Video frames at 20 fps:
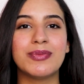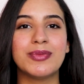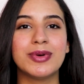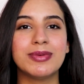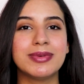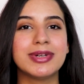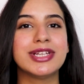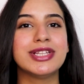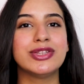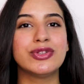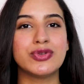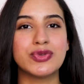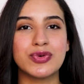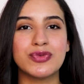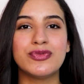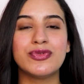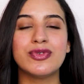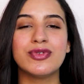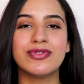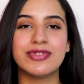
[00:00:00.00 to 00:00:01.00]
ممكن
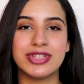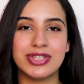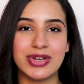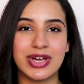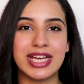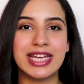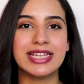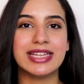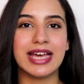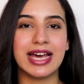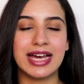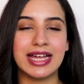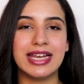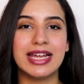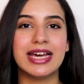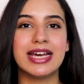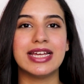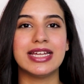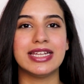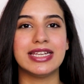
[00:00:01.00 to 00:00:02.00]
تشوفوا فيديوهات
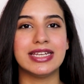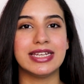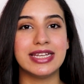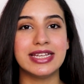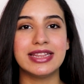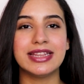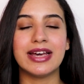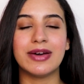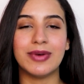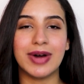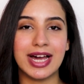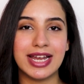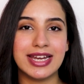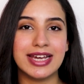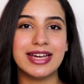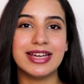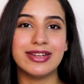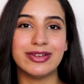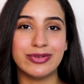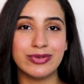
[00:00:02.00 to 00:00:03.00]
على النت او
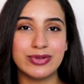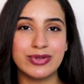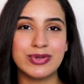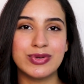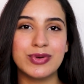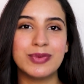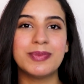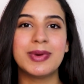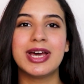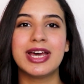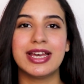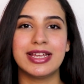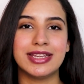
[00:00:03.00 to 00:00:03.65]
على اليوتيوب